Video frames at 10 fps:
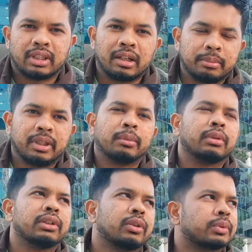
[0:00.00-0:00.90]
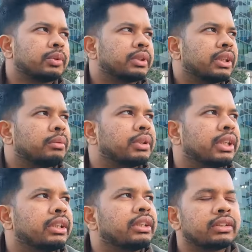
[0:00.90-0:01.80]
সার্বিয়া বলি সবসময় গেমের
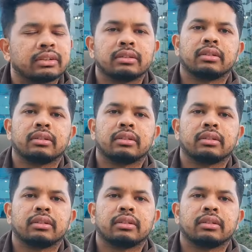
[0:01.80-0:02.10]
কেন্দ্রিক